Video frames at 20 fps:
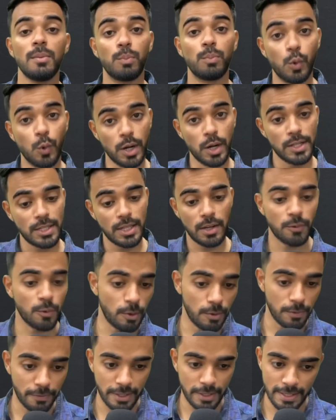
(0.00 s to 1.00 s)
पुअर सेल्फ
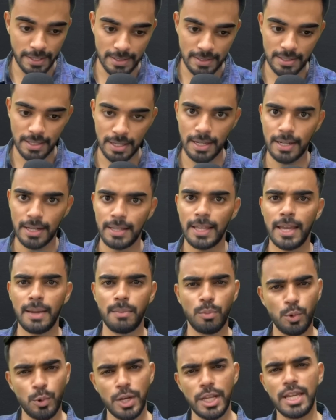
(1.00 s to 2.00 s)
कॉन्फिडेंस इसका रहता है
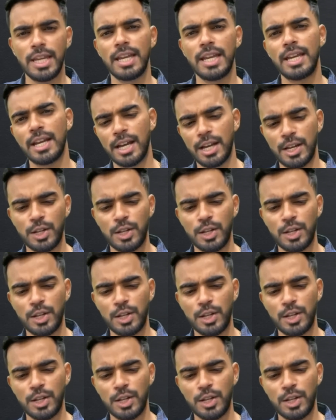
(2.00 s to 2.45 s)
मूडी है